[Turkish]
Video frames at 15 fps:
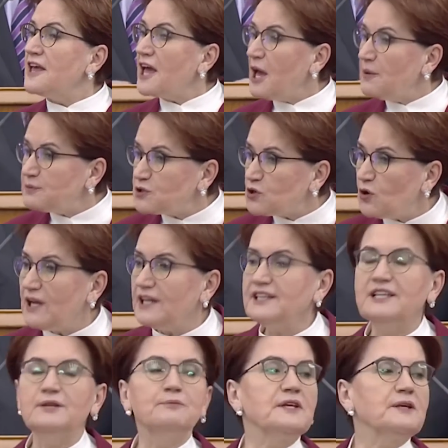Hep
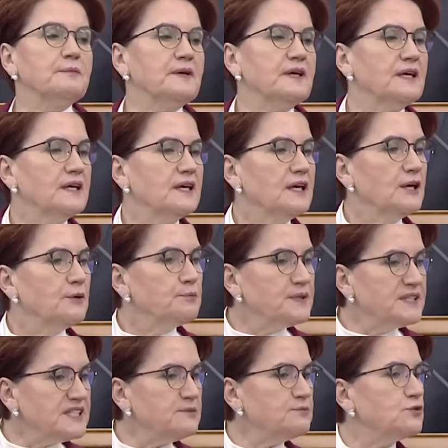söylediğim gibi
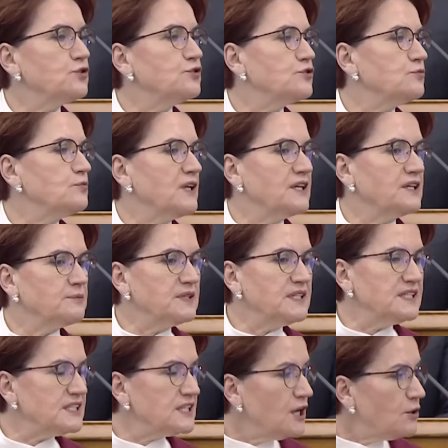bizim
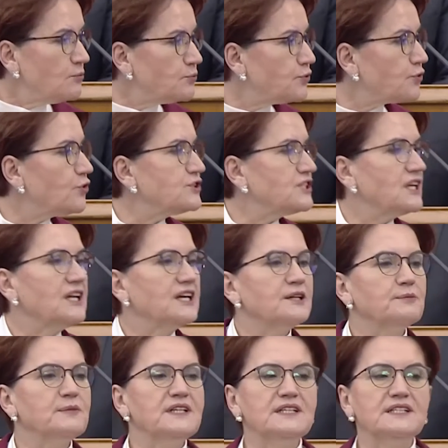çözümlerimiz,
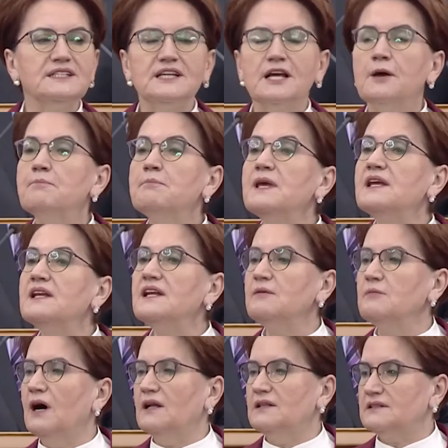projelerimiz
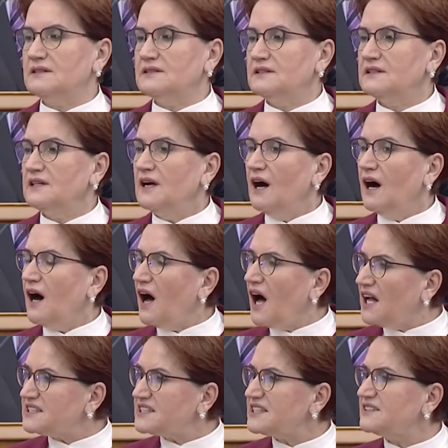miri maldır.
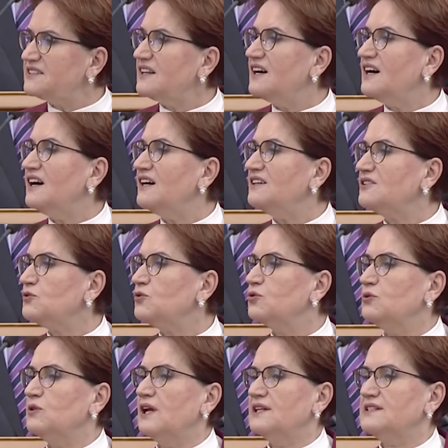Alsınlar,
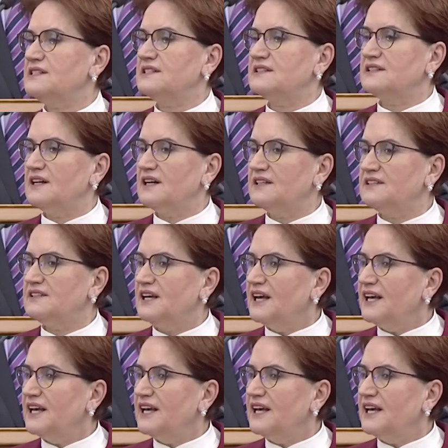kullansınlar.